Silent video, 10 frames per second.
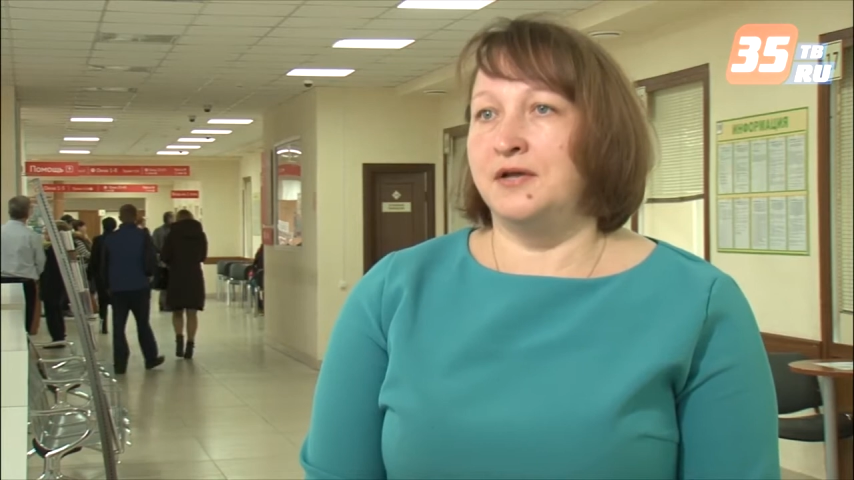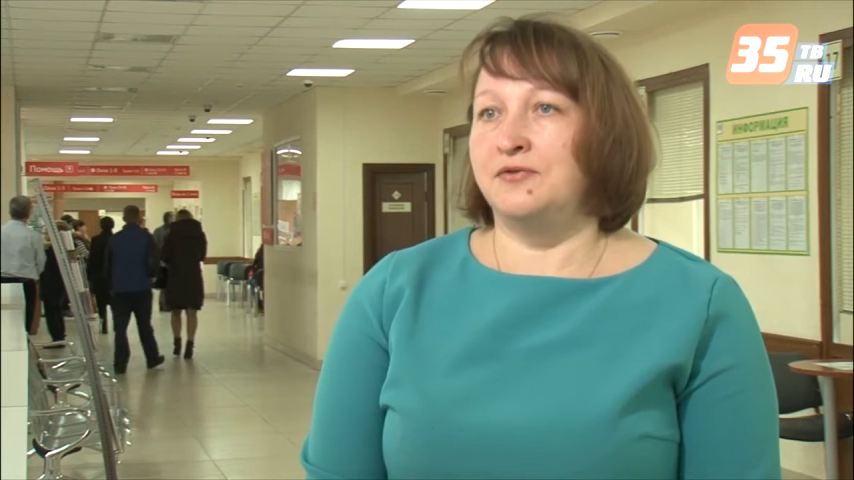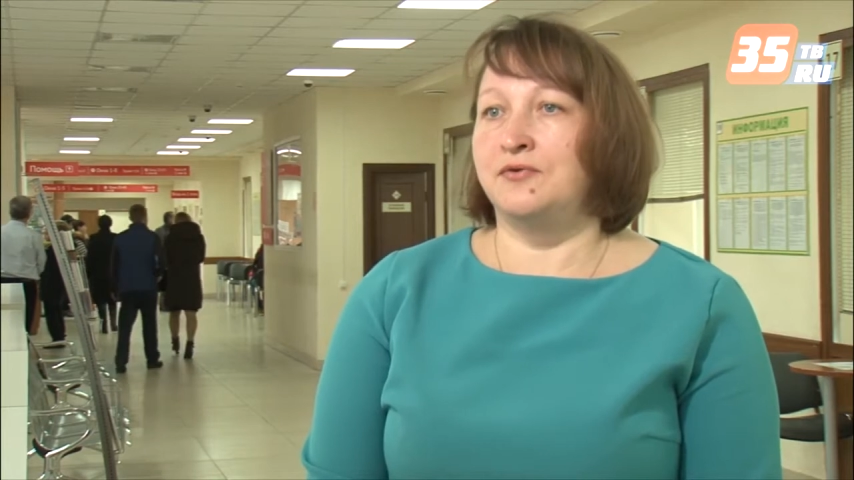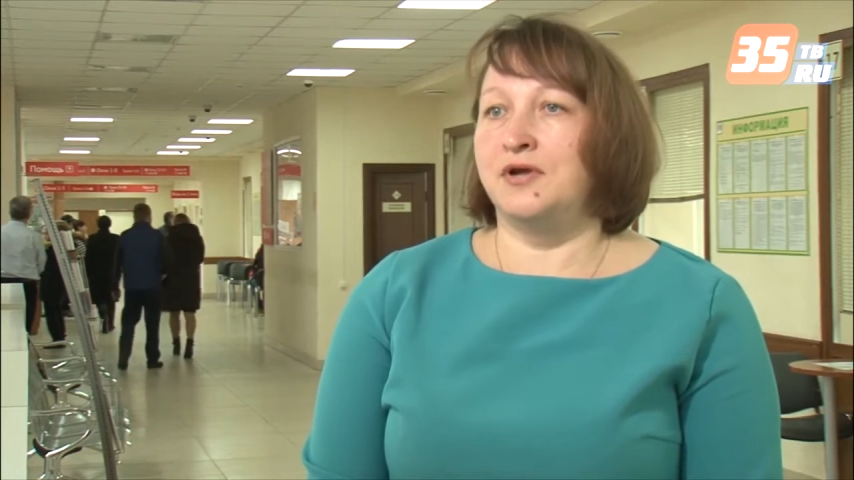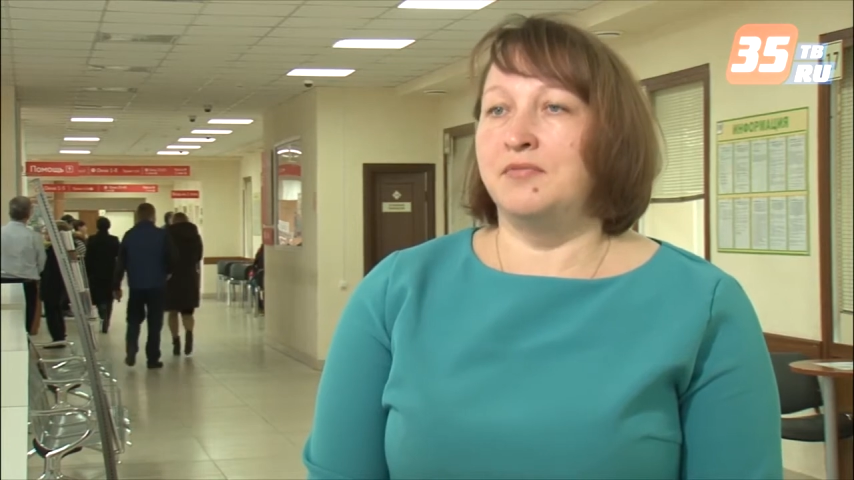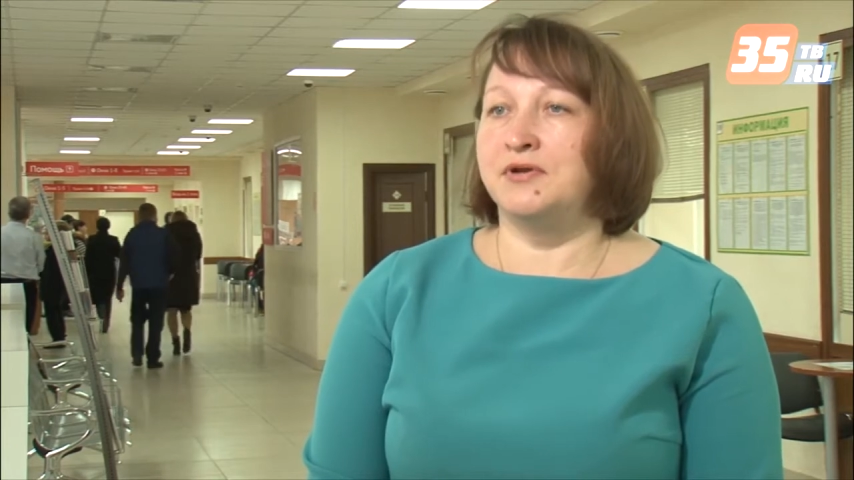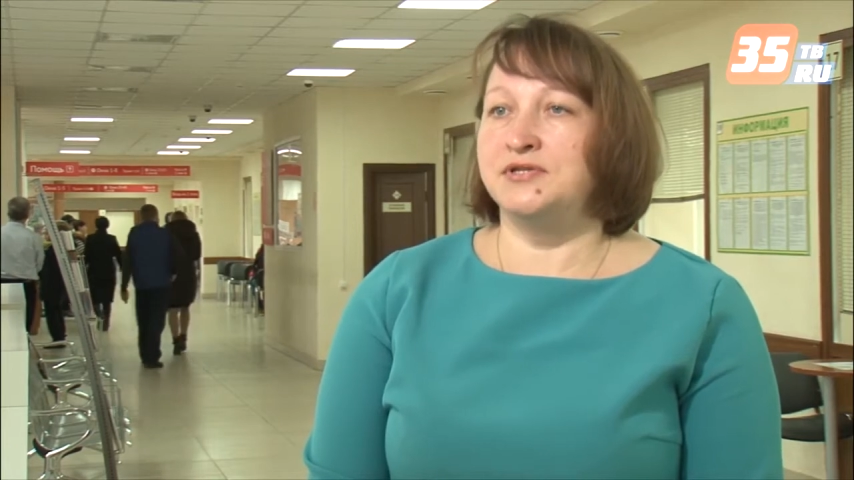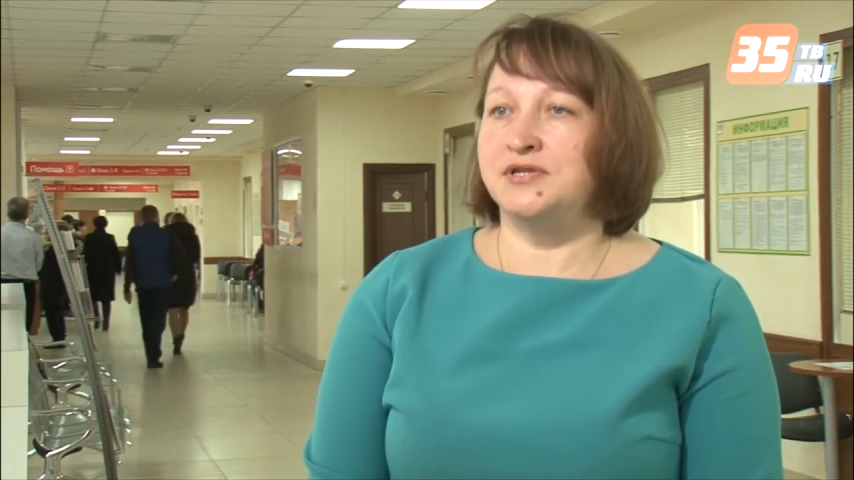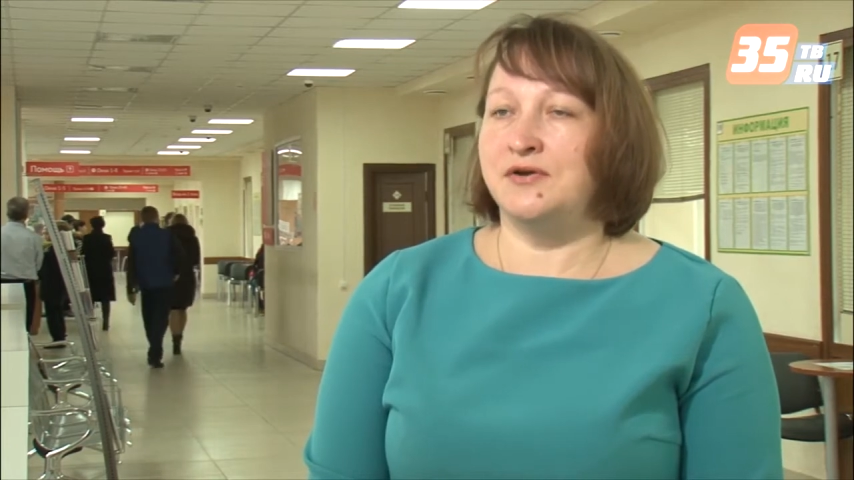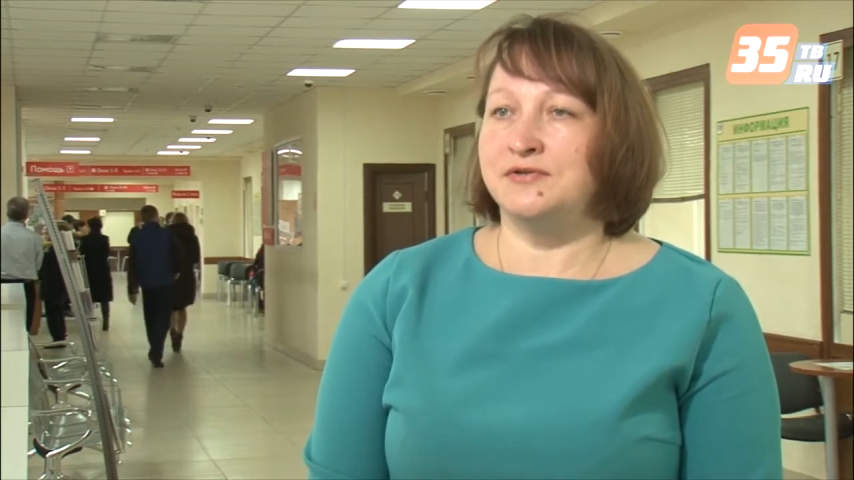которые
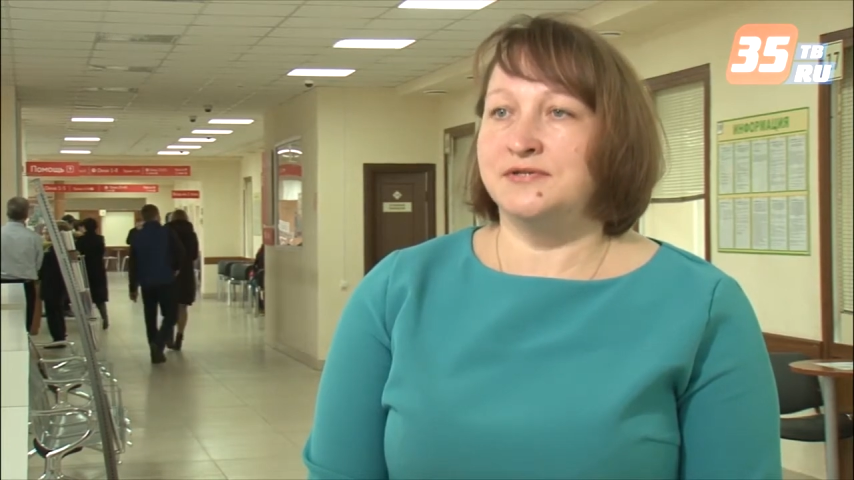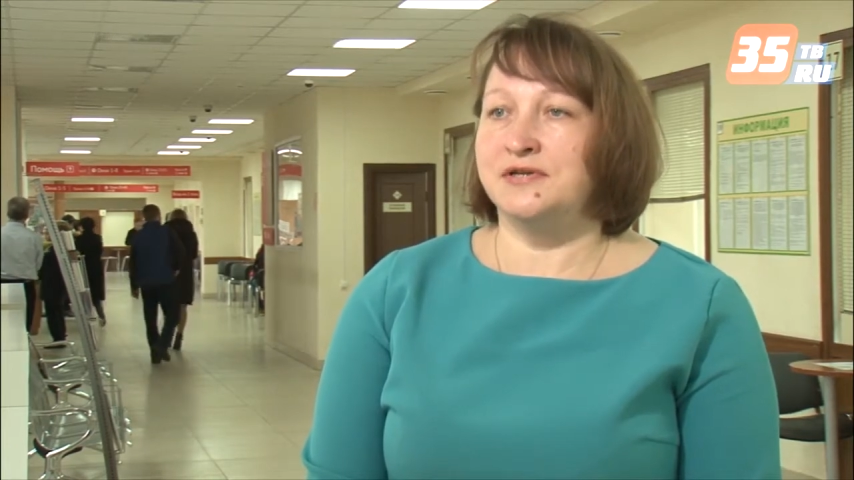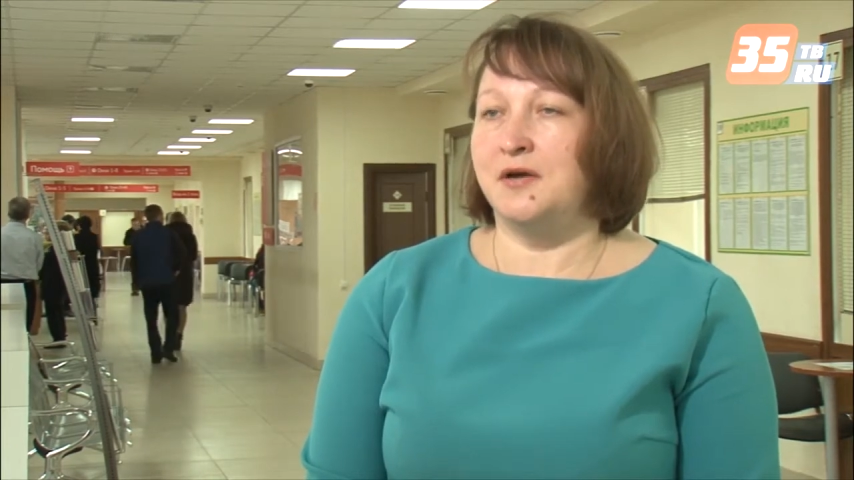обращаются за